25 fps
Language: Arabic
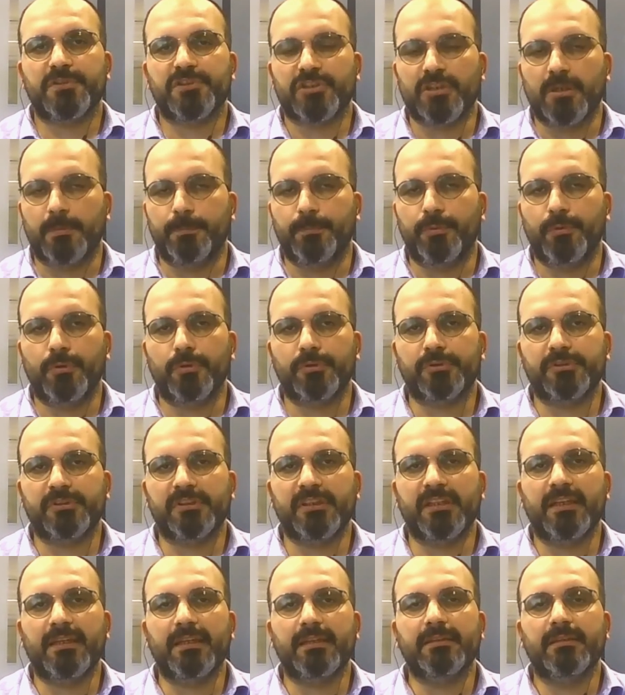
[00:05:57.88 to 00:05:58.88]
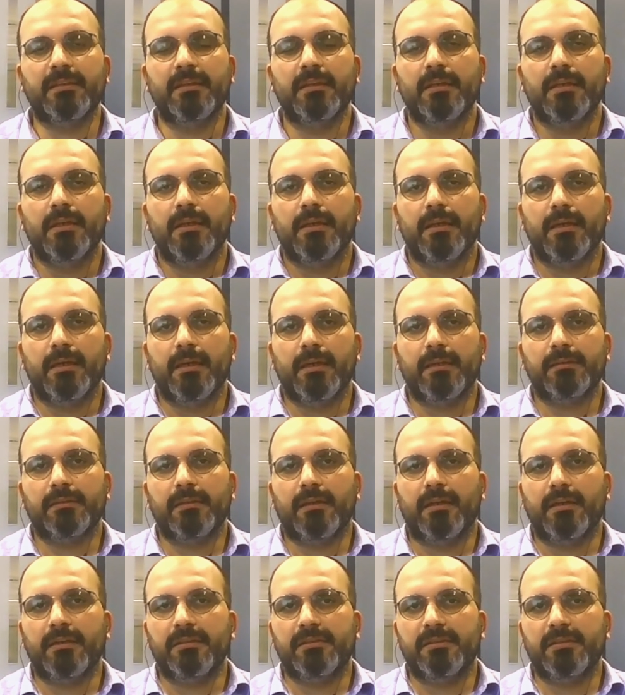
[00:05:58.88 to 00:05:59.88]
آه، نجحت
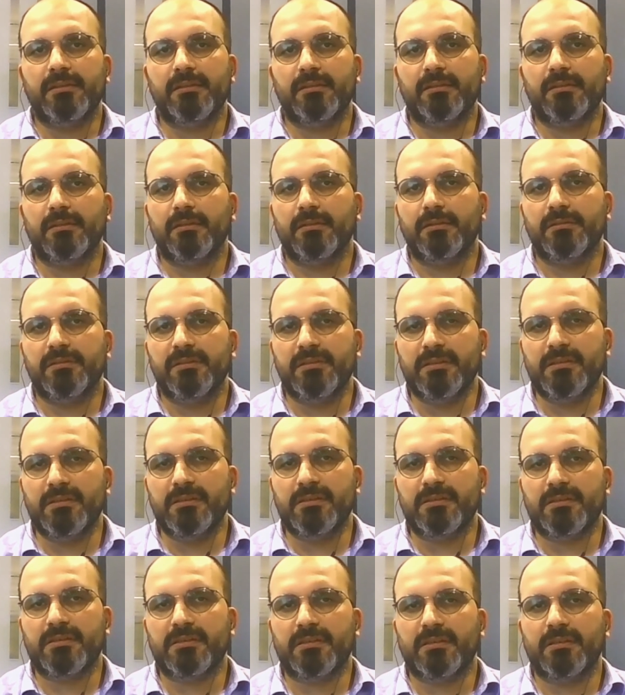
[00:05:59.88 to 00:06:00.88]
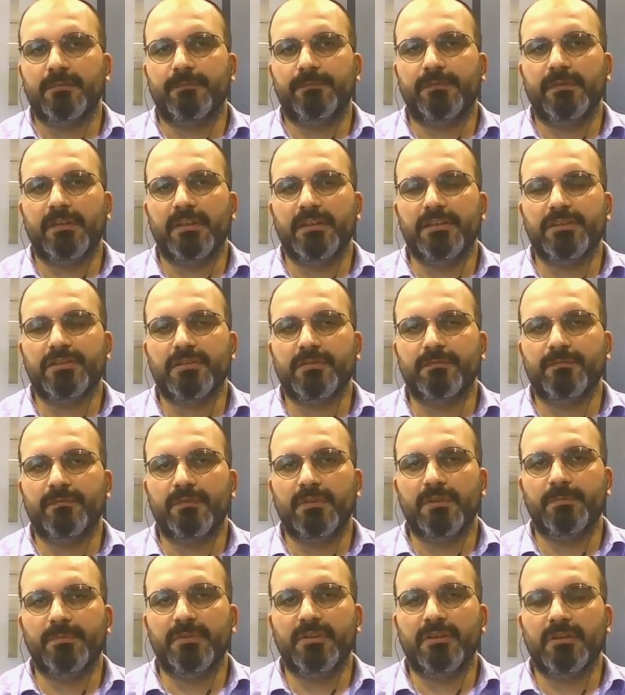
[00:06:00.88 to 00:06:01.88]
سياسة دعم سعر الصرف
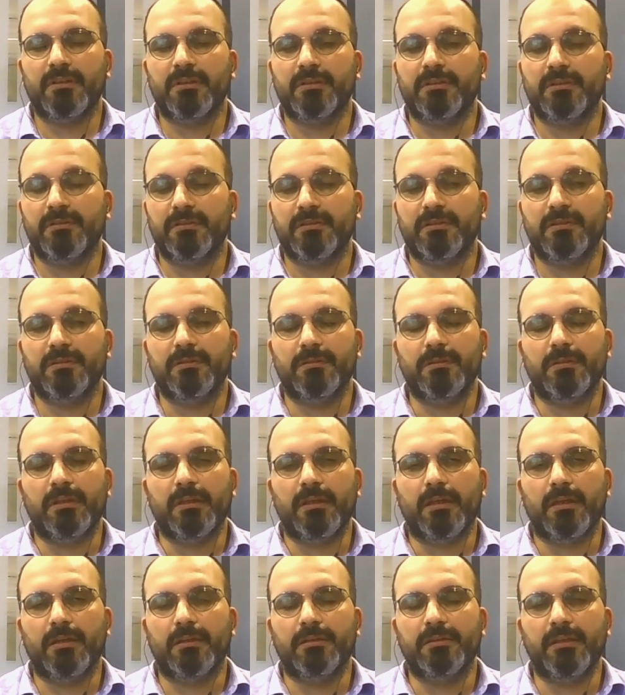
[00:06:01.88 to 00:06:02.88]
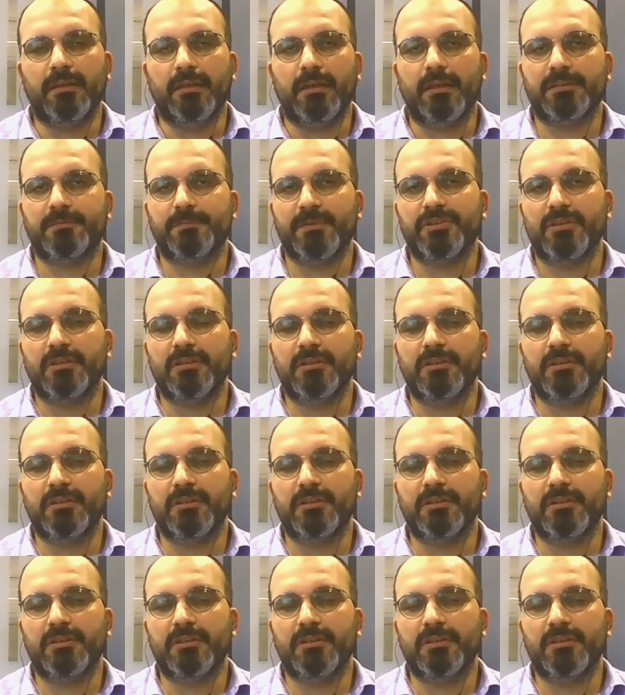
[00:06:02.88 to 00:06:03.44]
فإن التضخم